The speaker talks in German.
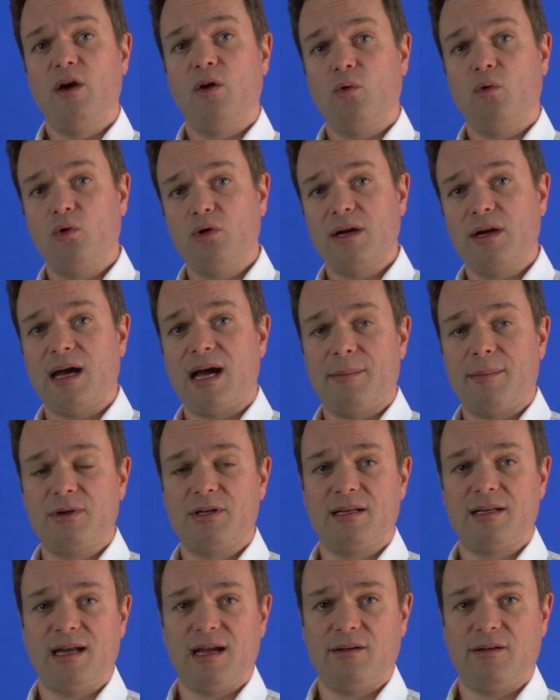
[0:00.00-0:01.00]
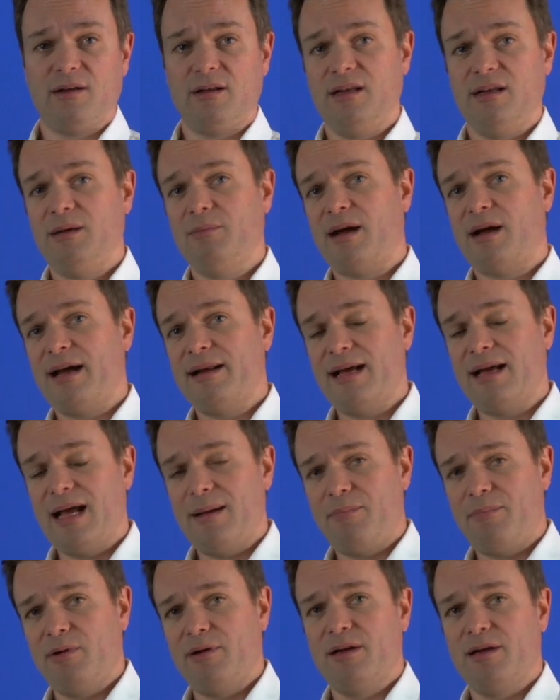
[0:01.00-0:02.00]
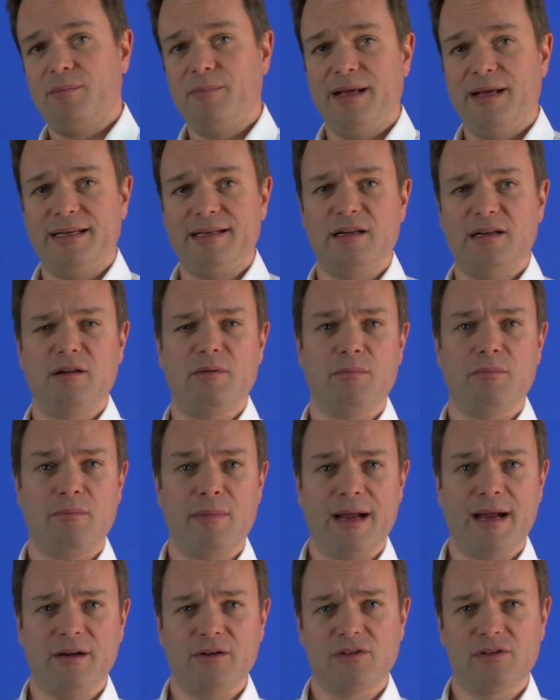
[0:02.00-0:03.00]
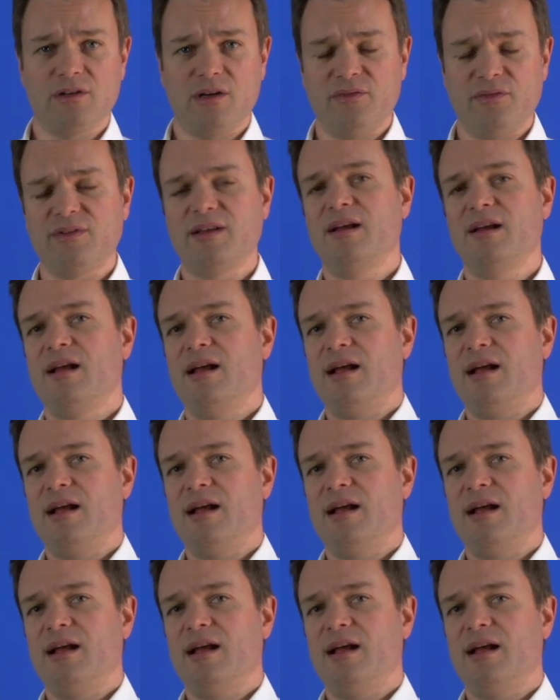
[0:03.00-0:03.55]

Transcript: oder habe ich da lieber eine Apple, eine Meta, eine Microsoft,